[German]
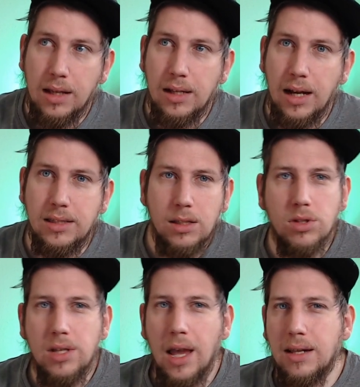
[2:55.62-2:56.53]
Heißt, die
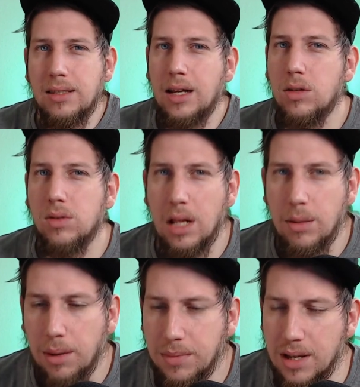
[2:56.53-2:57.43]
recycelt sich also
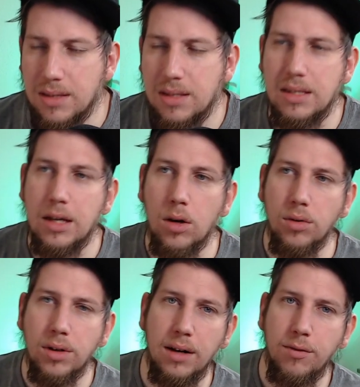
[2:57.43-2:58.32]
selber. Das heißt, die ist jede
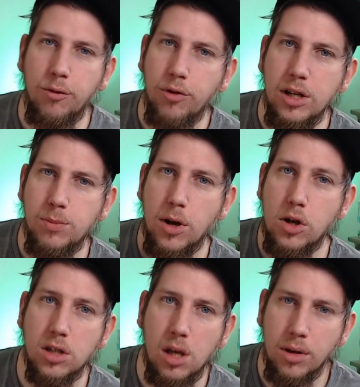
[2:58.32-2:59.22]
Runde halt ein Free
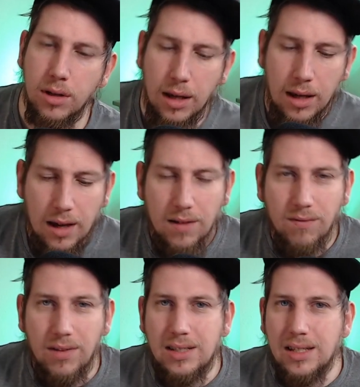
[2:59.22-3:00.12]
Special Summon,
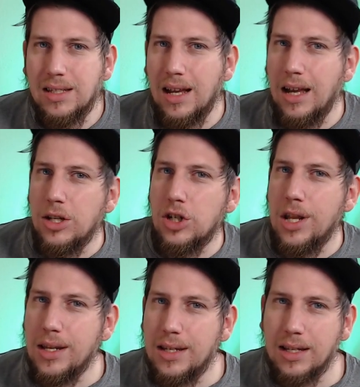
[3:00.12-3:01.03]
was jetzt keine schlechte